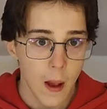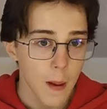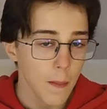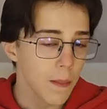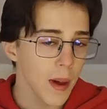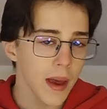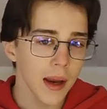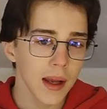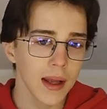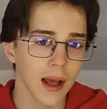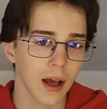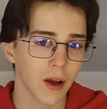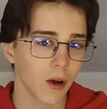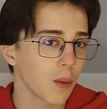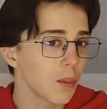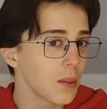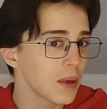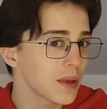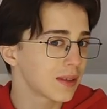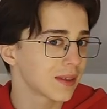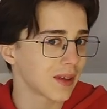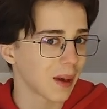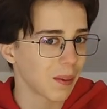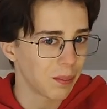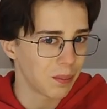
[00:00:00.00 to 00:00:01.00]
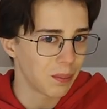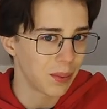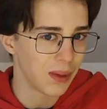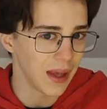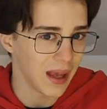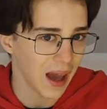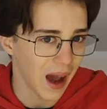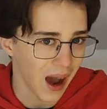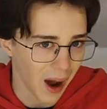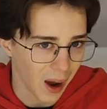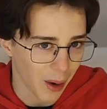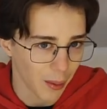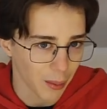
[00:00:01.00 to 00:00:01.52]
perché come
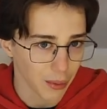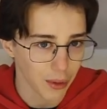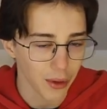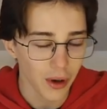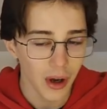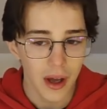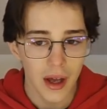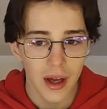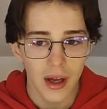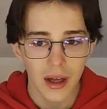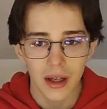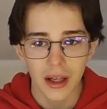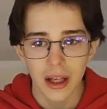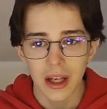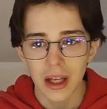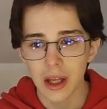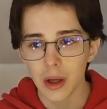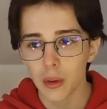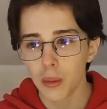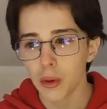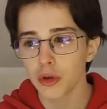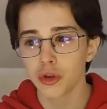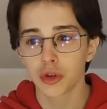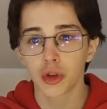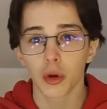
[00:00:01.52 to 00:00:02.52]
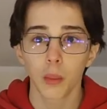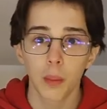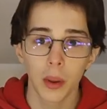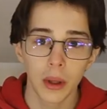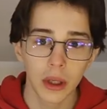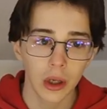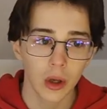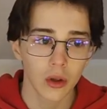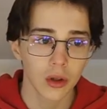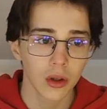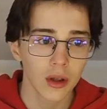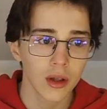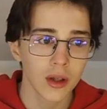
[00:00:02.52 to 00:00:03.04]
sappiamo in questo
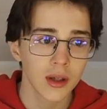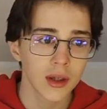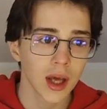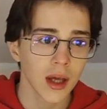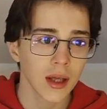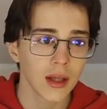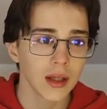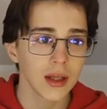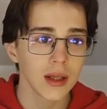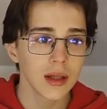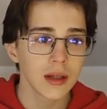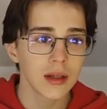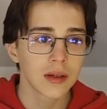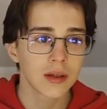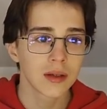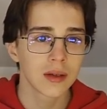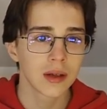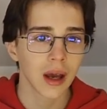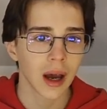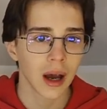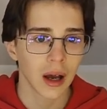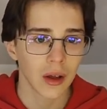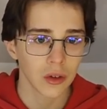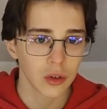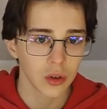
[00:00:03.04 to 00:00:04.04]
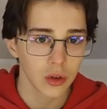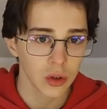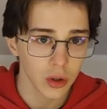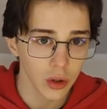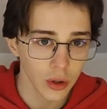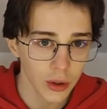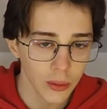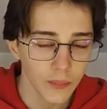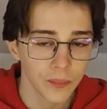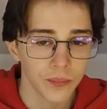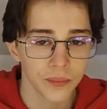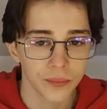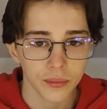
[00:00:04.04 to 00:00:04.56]
periodo si sta
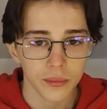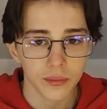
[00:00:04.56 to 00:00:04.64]
iniziando